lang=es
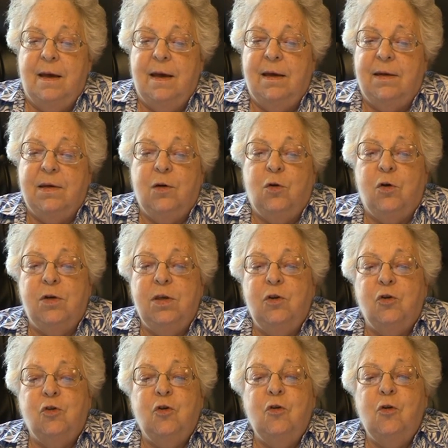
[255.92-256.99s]
He
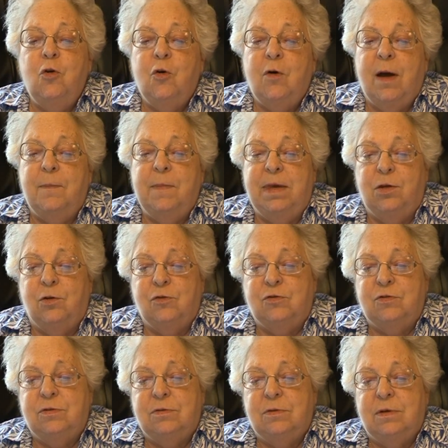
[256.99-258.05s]
recorrido todos los
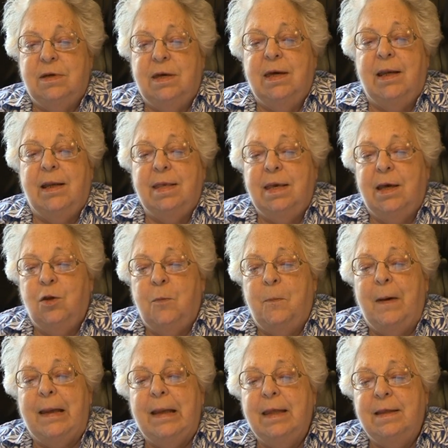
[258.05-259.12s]
caminos, he arañado
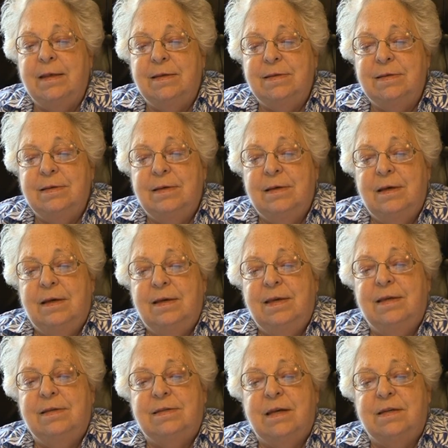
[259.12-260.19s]
paredes
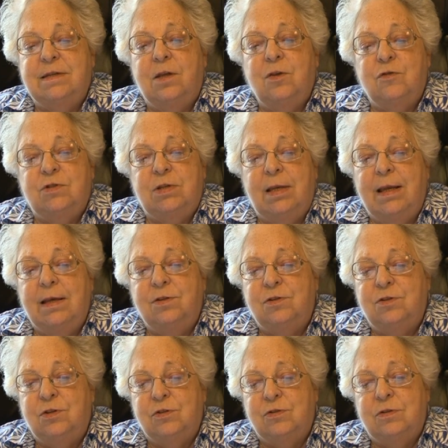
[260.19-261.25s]
y ensayado
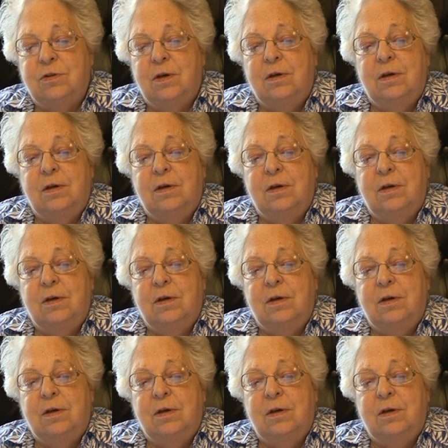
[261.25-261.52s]
silencios,